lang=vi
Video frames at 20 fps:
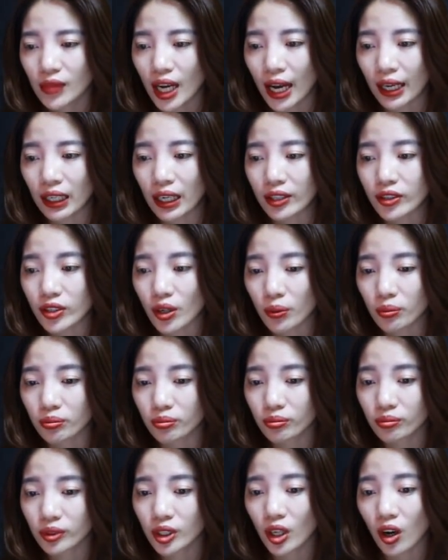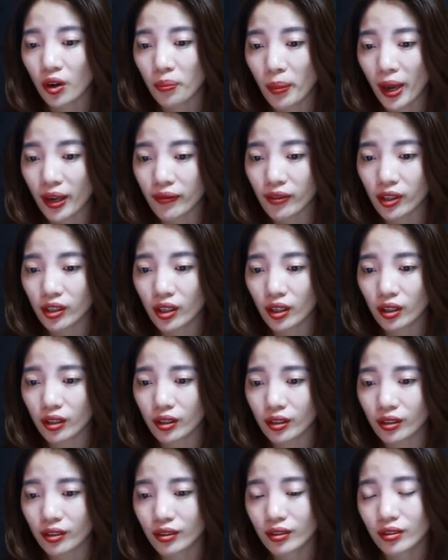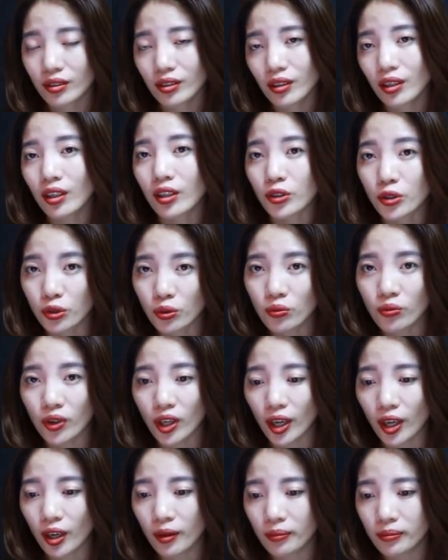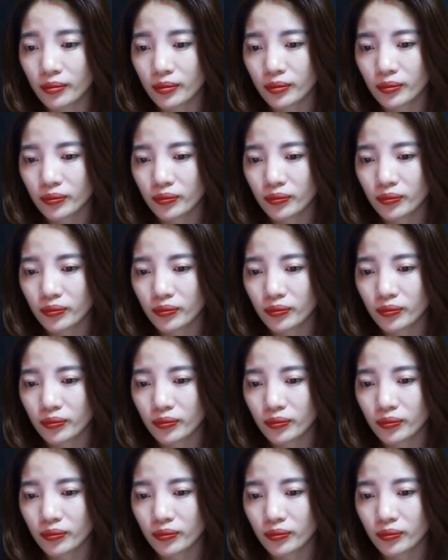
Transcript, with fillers: Hay là chồng đưa con bé về đây, ở chung với em.